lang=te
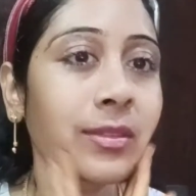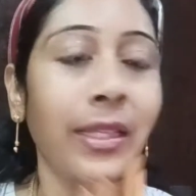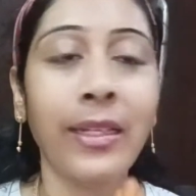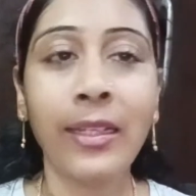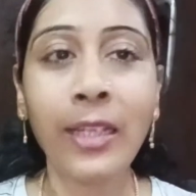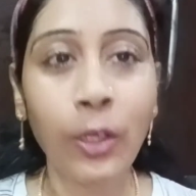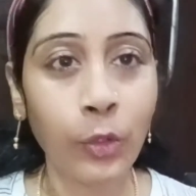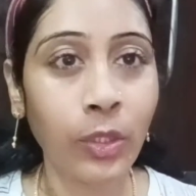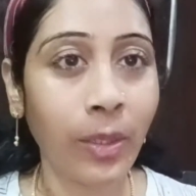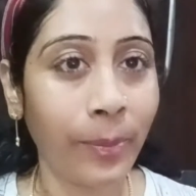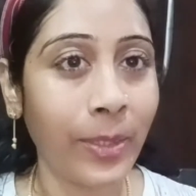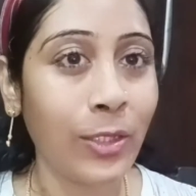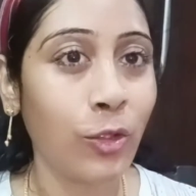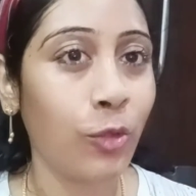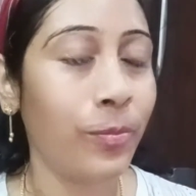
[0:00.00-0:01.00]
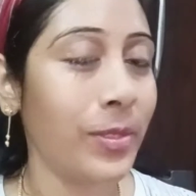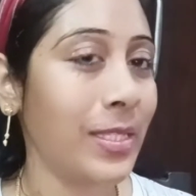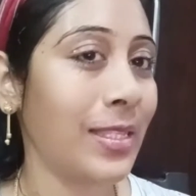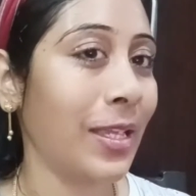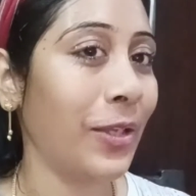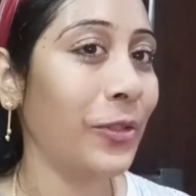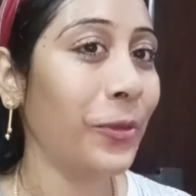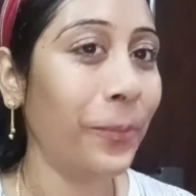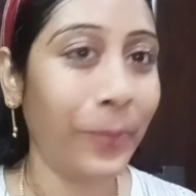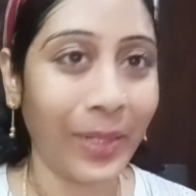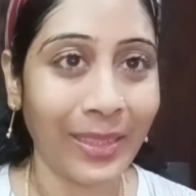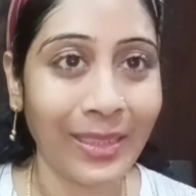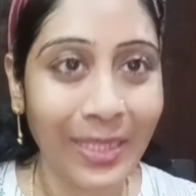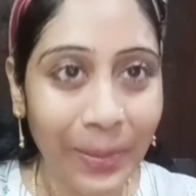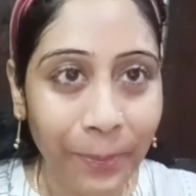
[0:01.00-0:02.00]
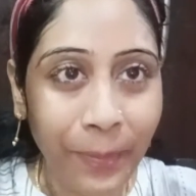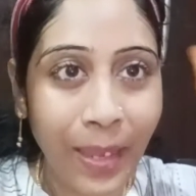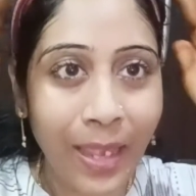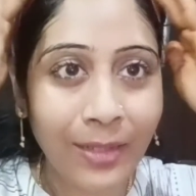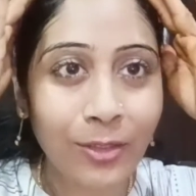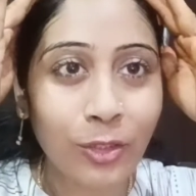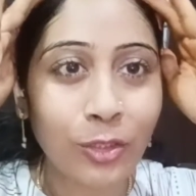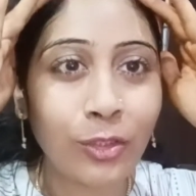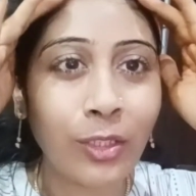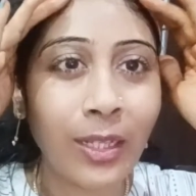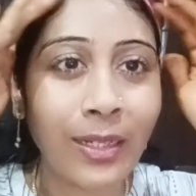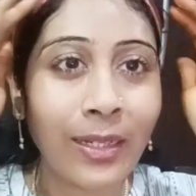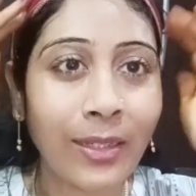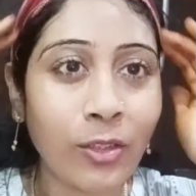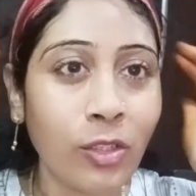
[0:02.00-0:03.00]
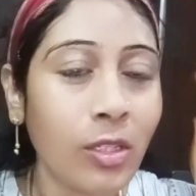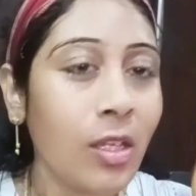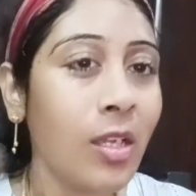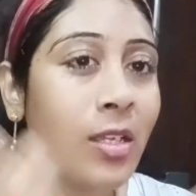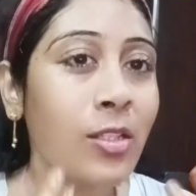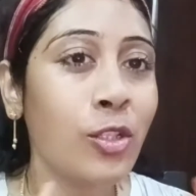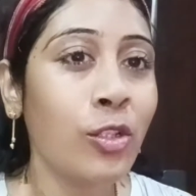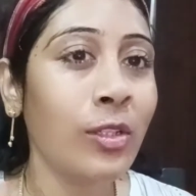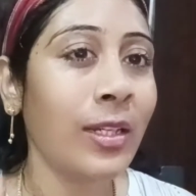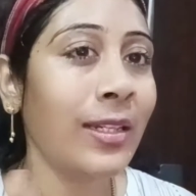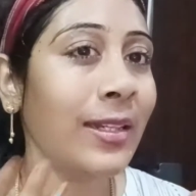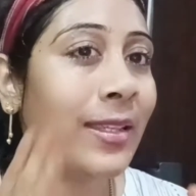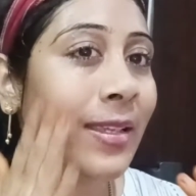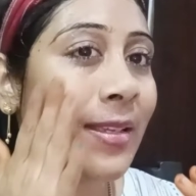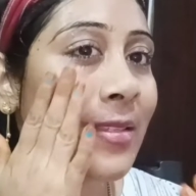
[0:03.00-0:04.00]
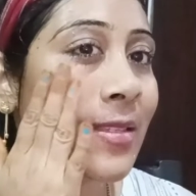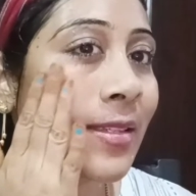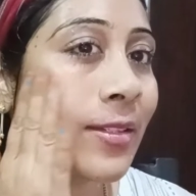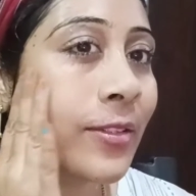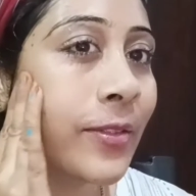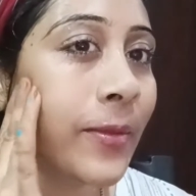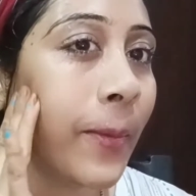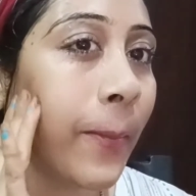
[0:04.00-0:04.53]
తడిగా ఉన్నప్పుడే చూపిస్తాను ప్రతి ప్యాక్ కూడా నేను చూడండి అసలు